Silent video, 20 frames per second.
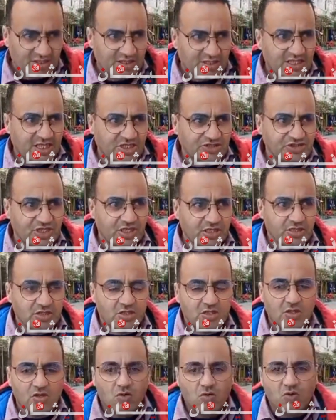يخسر
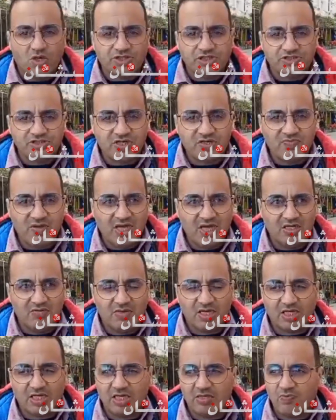وغادي تربح
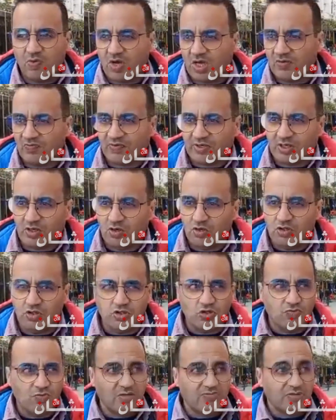المغرب وغنفرحوا
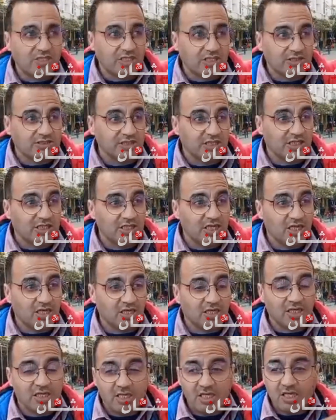اليوم باذن الله
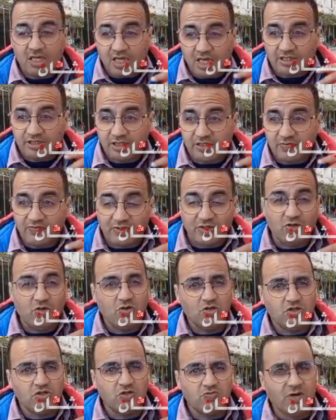غادي نفرحوا
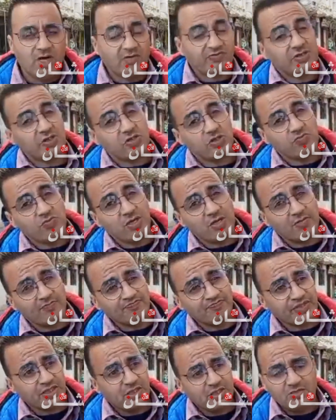اليوم عرفتي اليوم
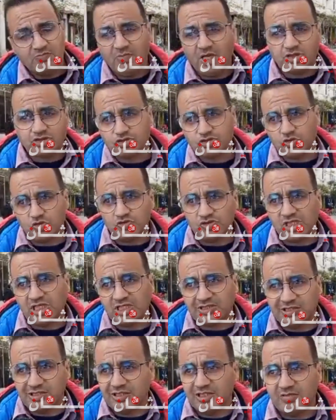مع التسعود ديال
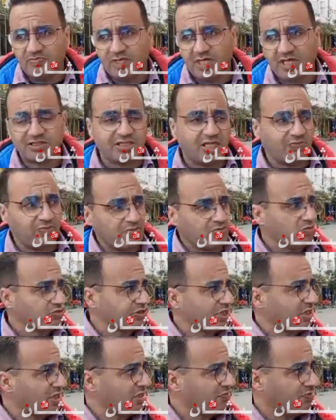الليل اللي غتلعب
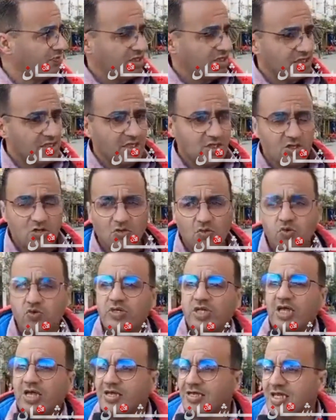المنتخب كون
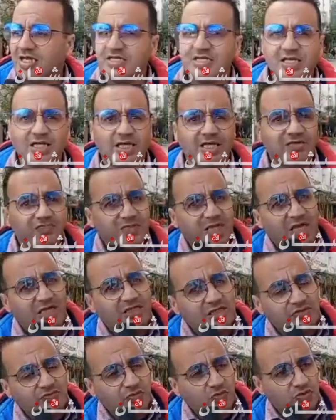على يقين ملي
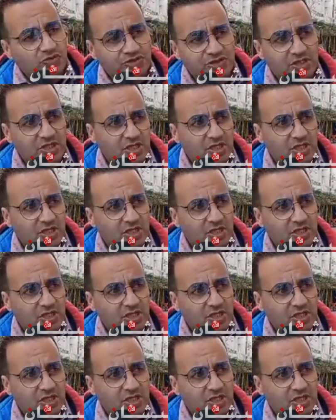غادي تفوز